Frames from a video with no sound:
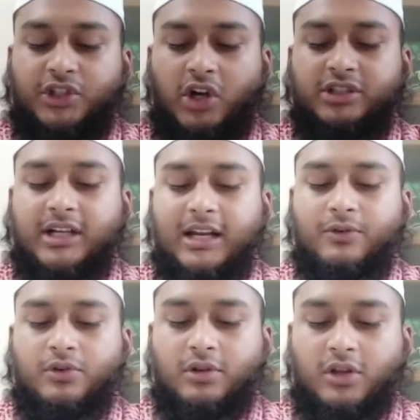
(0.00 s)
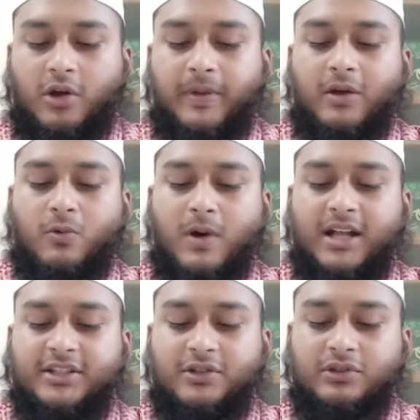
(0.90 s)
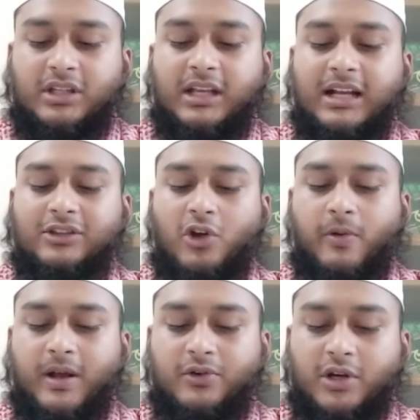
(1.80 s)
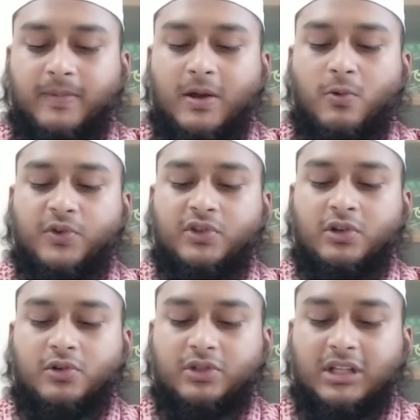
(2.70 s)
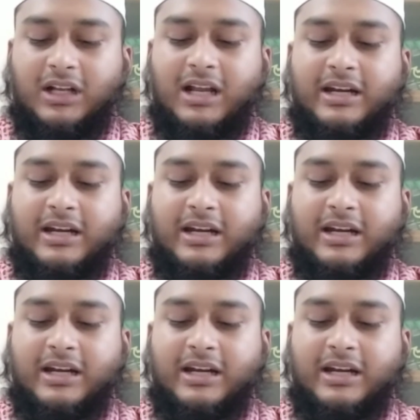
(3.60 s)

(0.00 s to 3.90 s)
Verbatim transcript: সংসারে উন্নতি হবে ওয়াজ করতে দেখা তবা করিবে ওজন করতে দেখা